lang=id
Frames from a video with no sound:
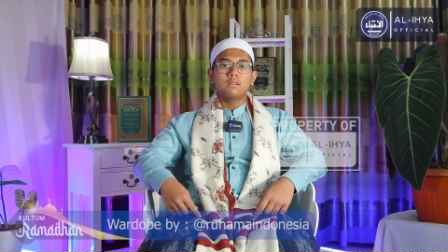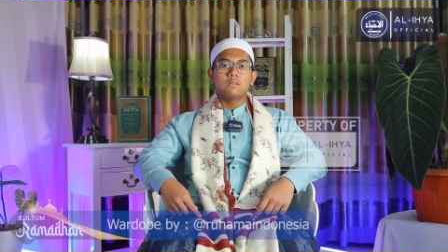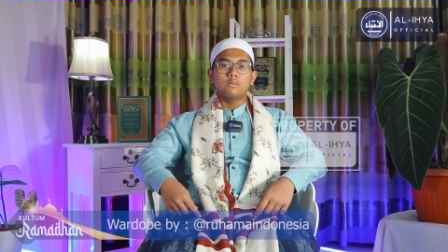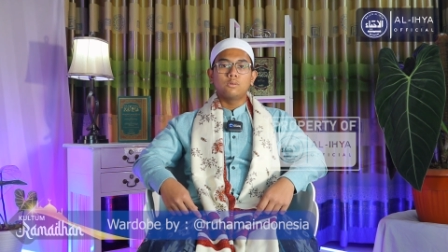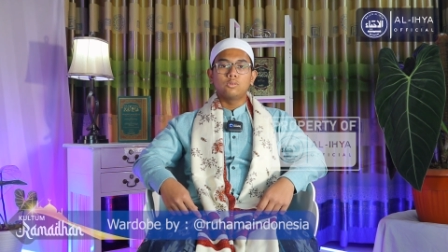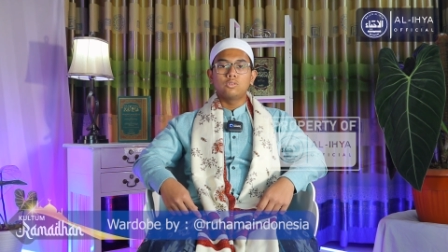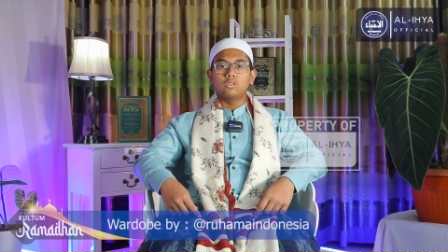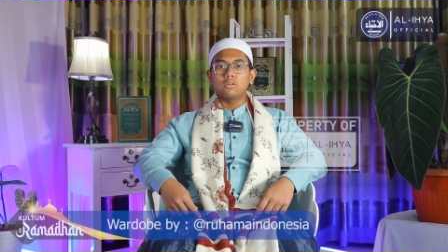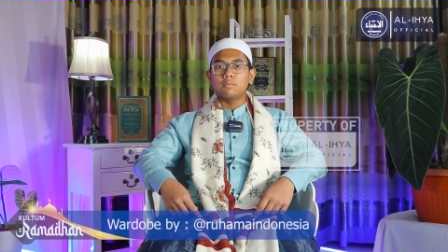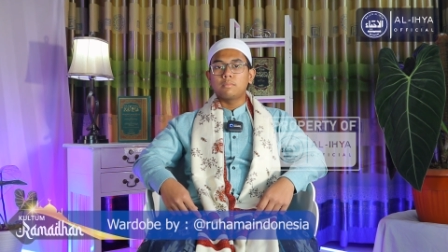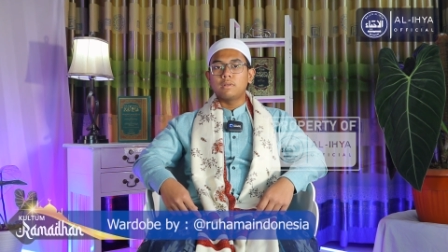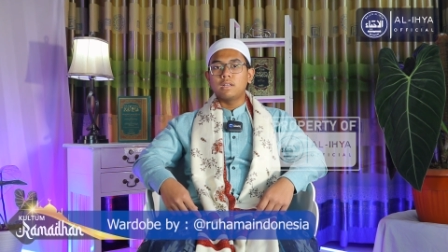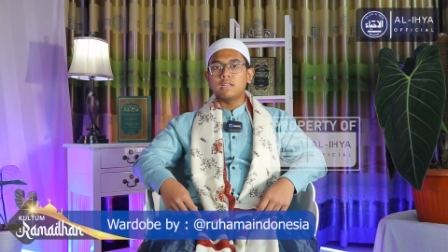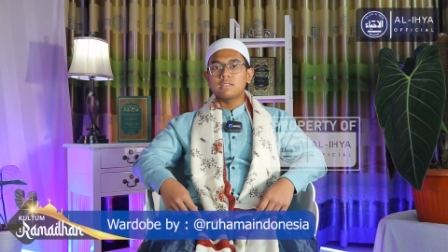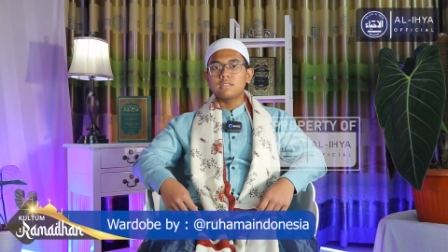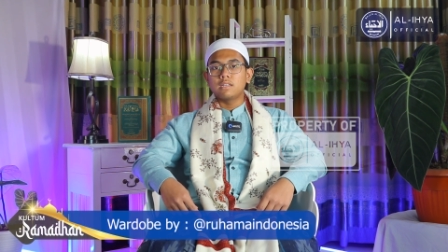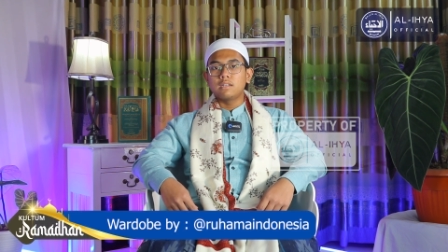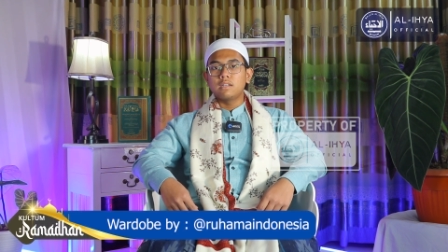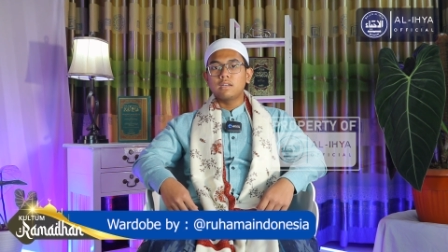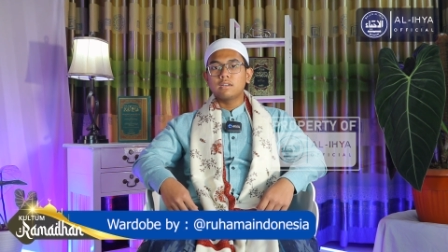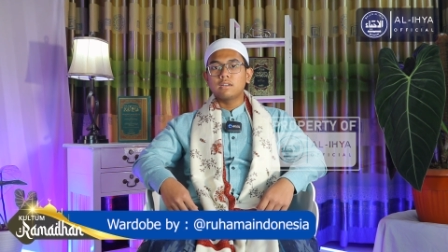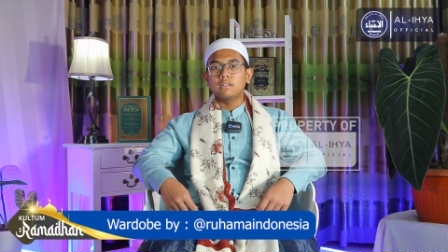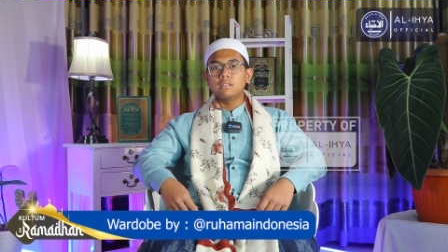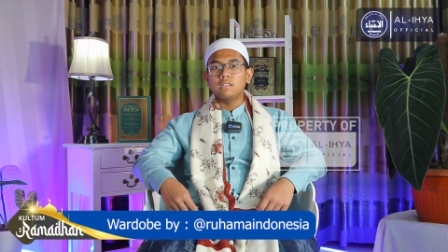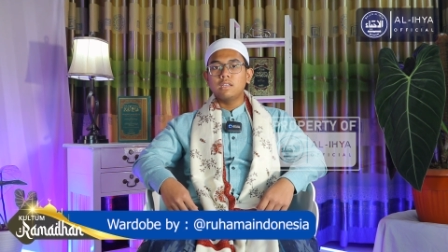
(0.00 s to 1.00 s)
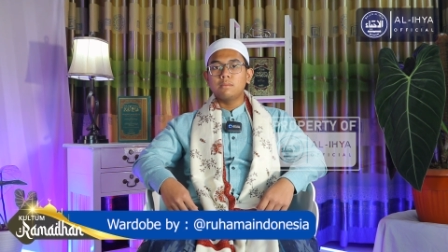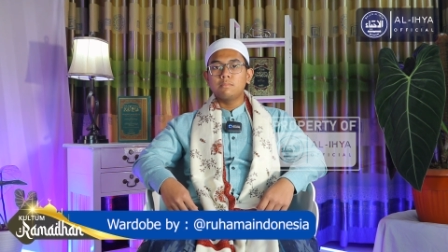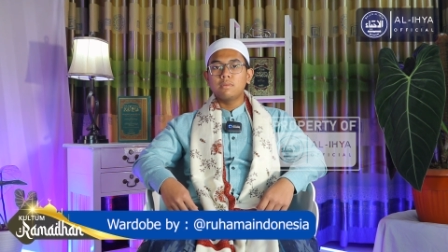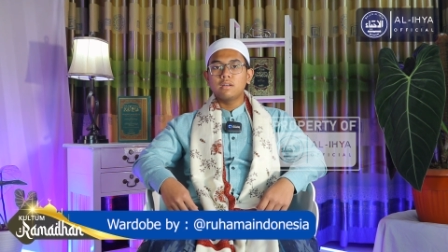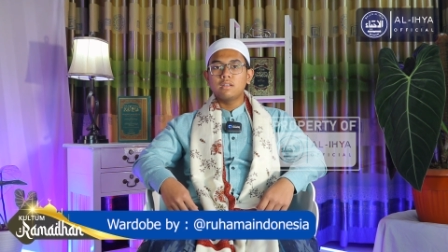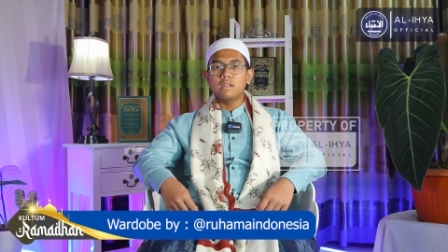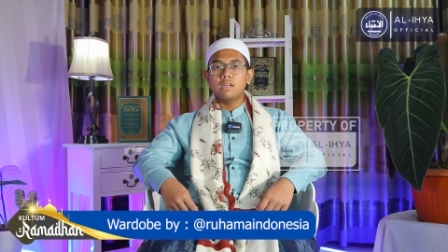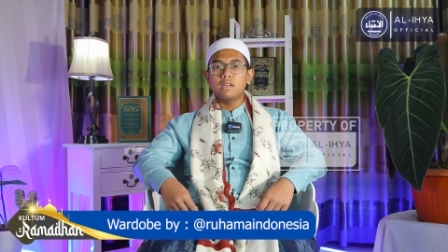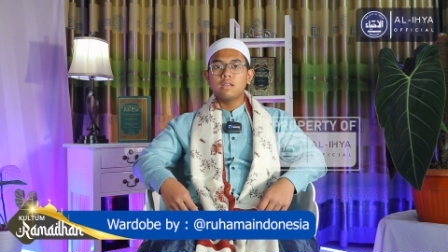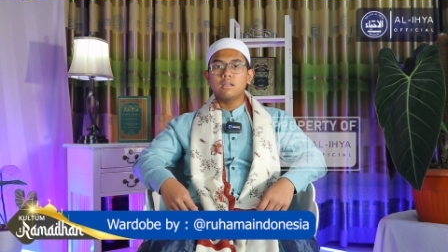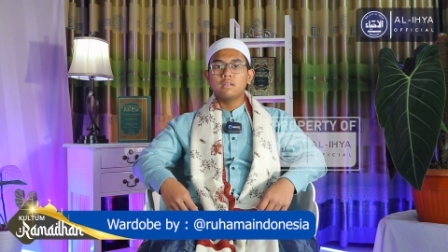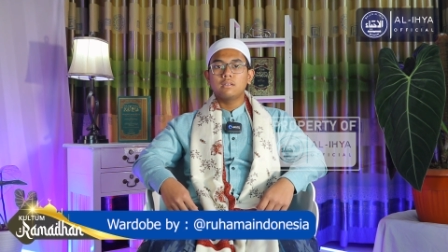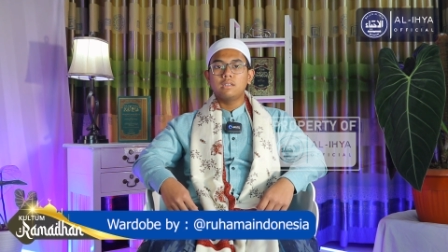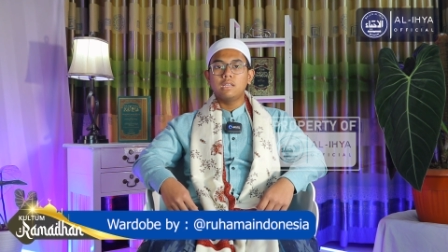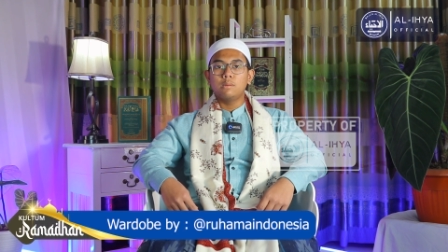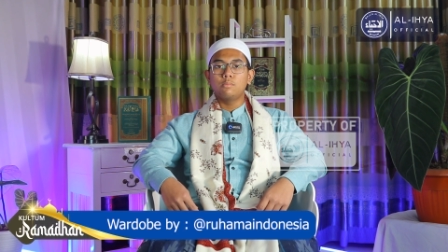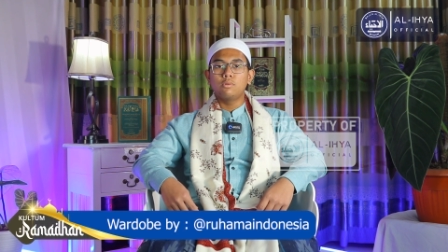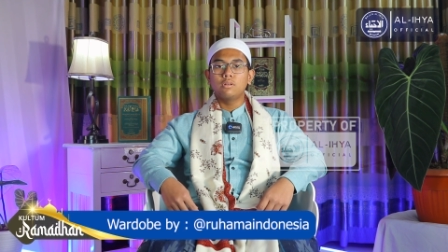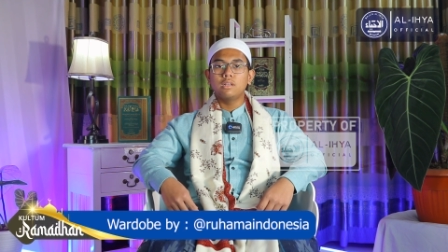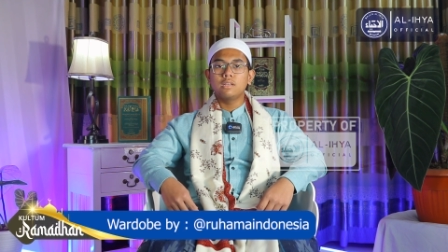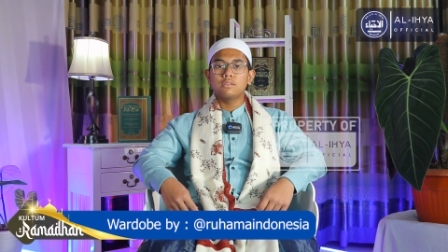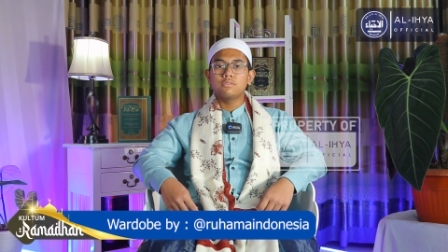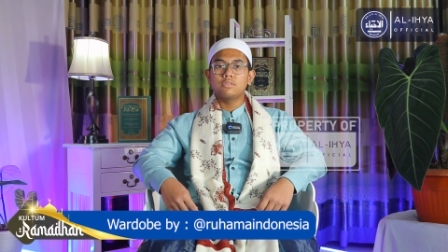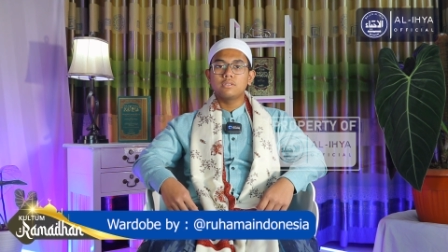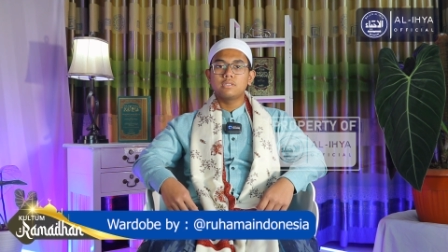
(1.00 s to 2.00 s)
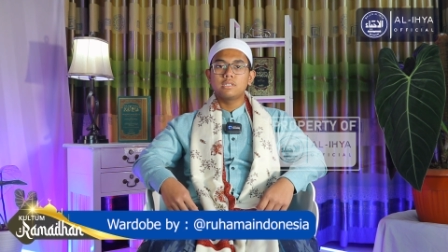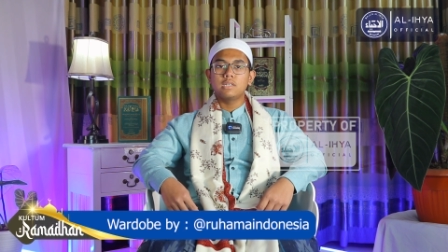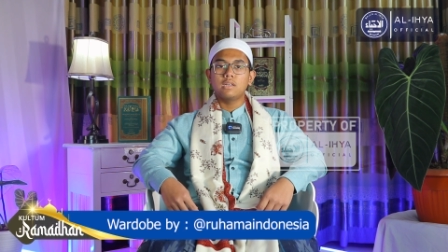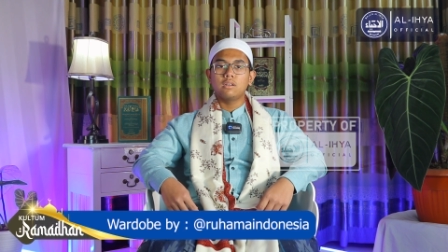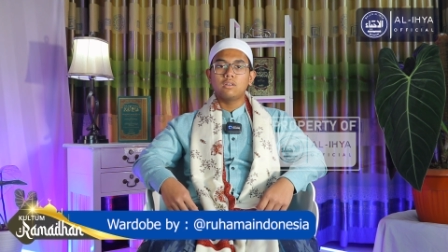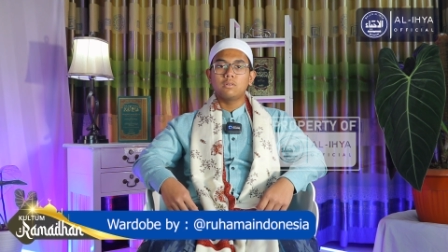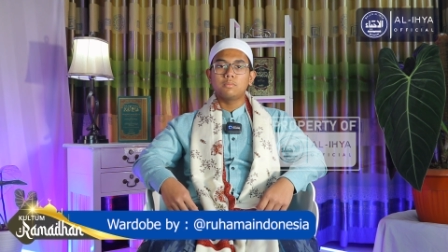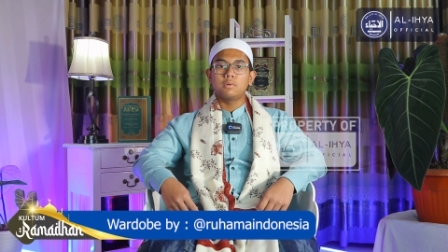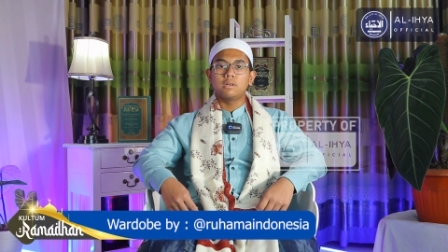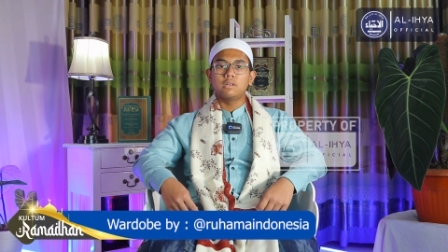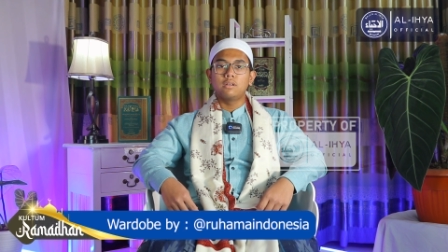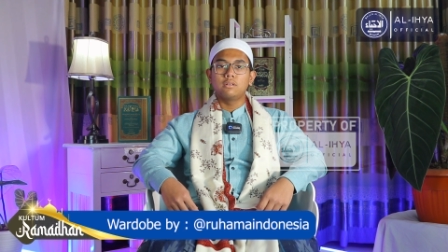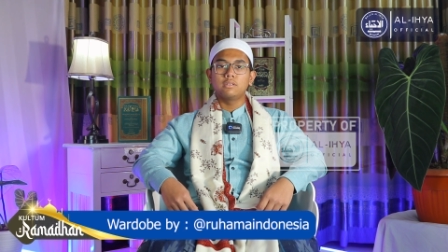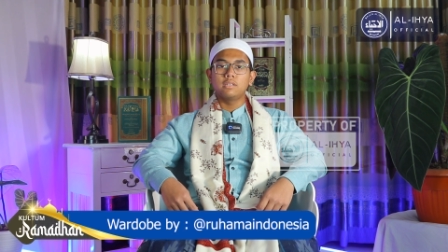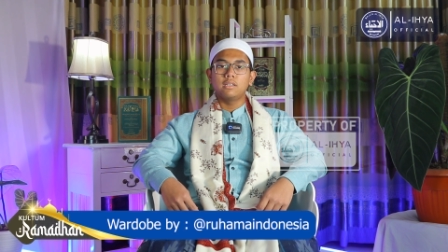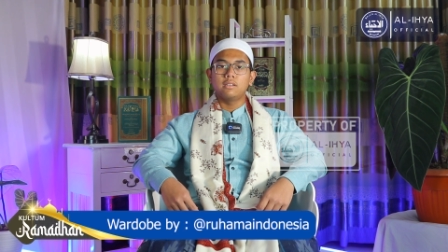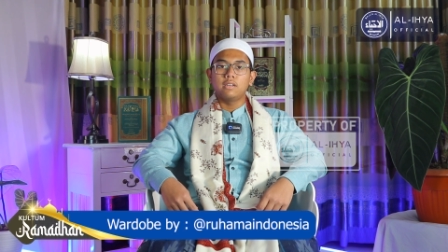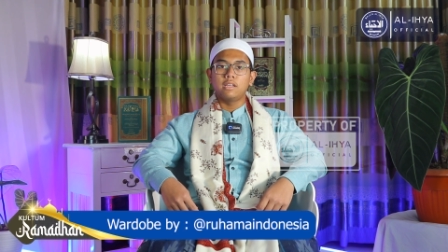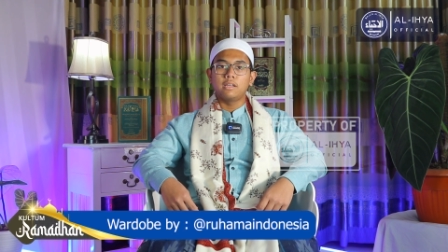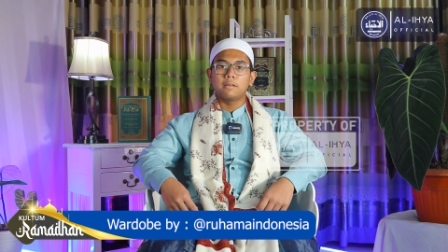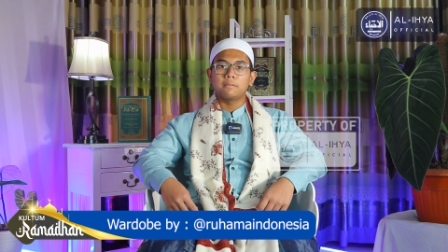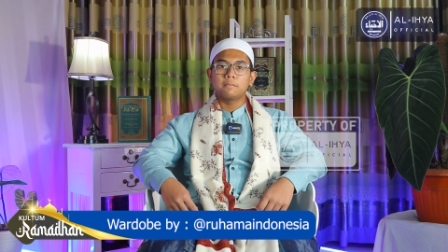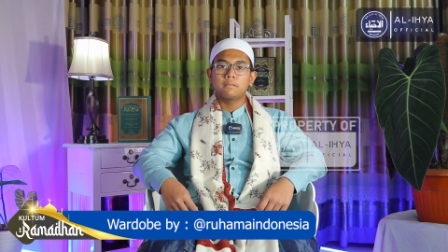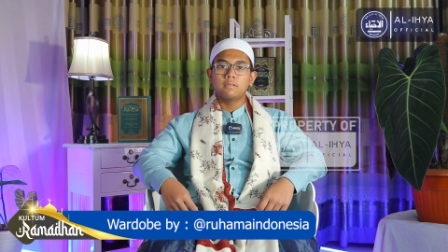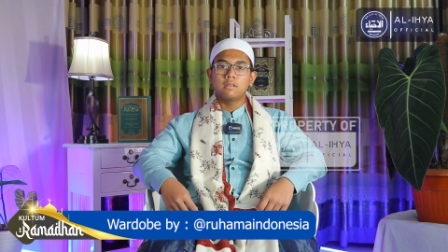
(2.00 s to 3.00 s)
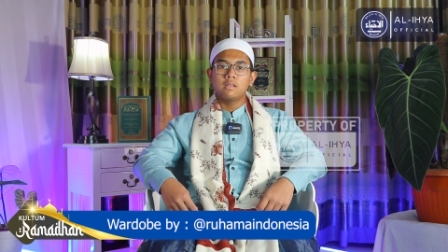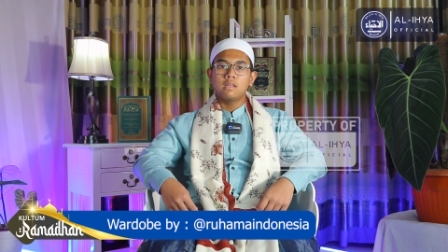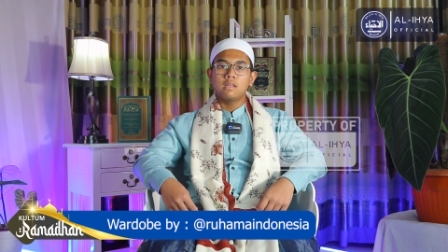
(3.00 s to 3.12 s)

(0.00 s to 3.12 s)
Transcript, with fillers: untuk melaksanakan ibadah di bulan suci Ramadan ini.